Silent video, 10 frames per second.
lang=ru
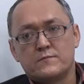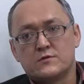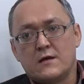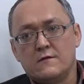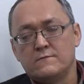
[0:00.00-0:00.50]

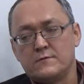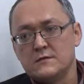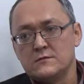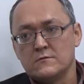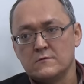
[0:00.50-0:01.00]
Писали в
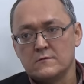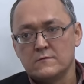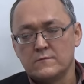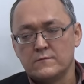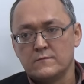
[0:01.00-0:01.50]
прессе
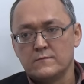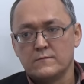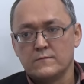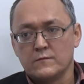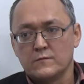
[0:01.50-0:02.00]

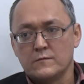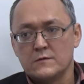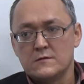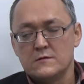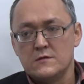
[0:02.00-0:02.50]

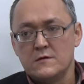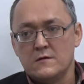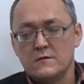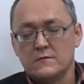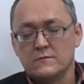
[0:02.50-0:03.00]

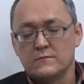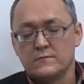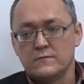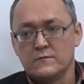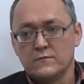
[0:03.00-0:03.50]
неделе,
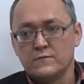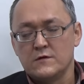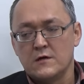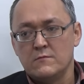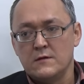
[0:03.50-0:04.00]
ну, в
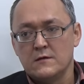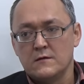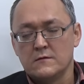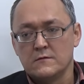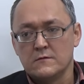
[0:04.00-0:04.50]
декабре